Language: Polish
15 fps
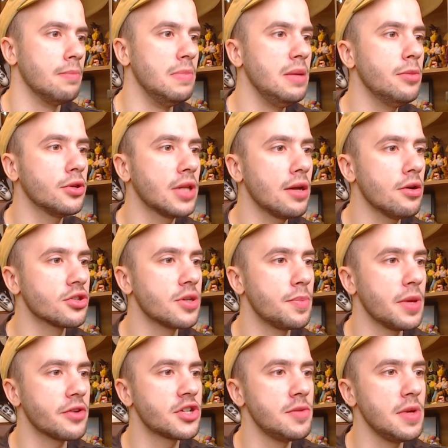Mimo tego, że
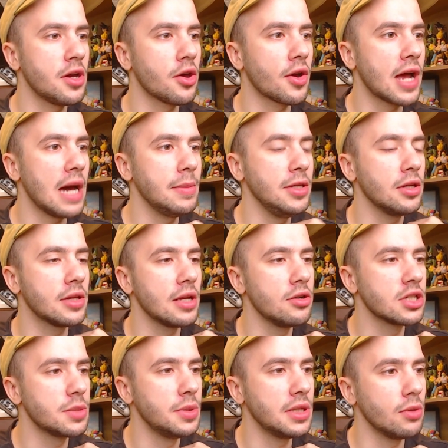pierwszymi krokami do
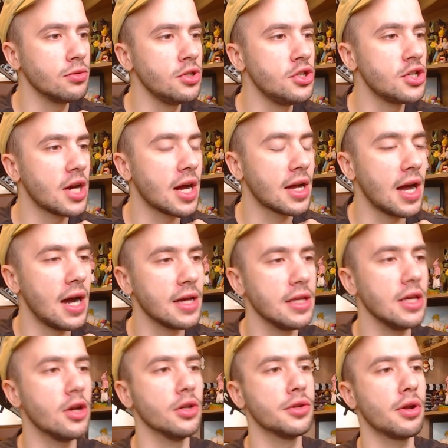tego, żeby nauczyć się
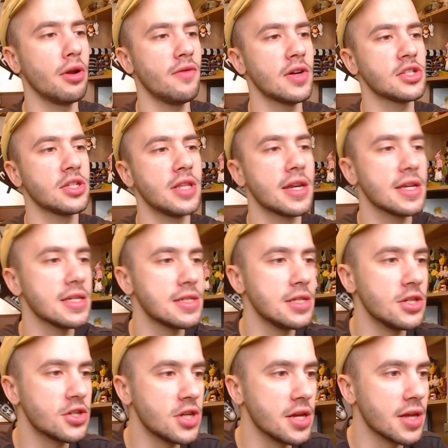Hakai i kontrolować energię
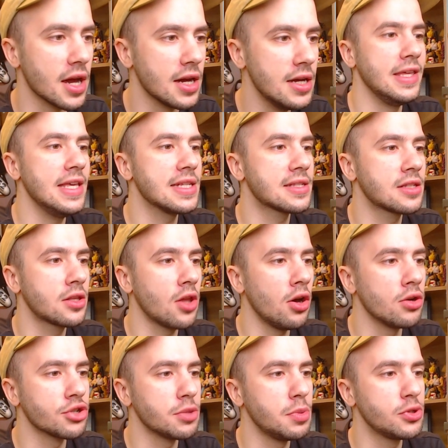zniszczenia, jest
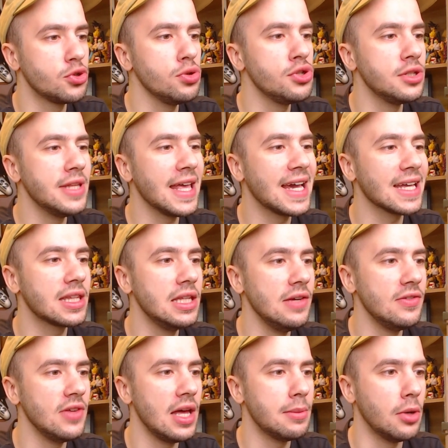to, żeby czuć
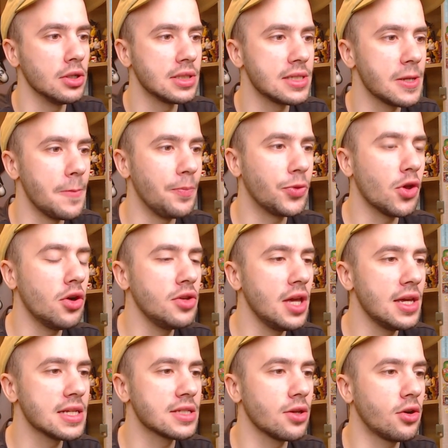negatywne emocje, to nie
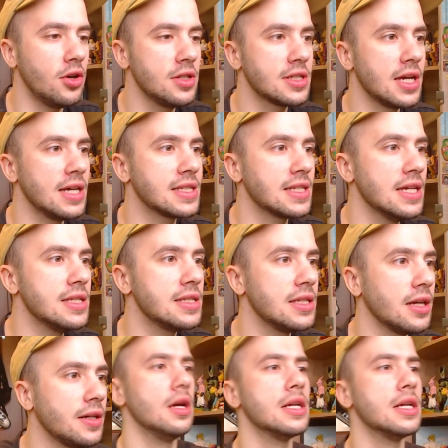jest do końca esencja.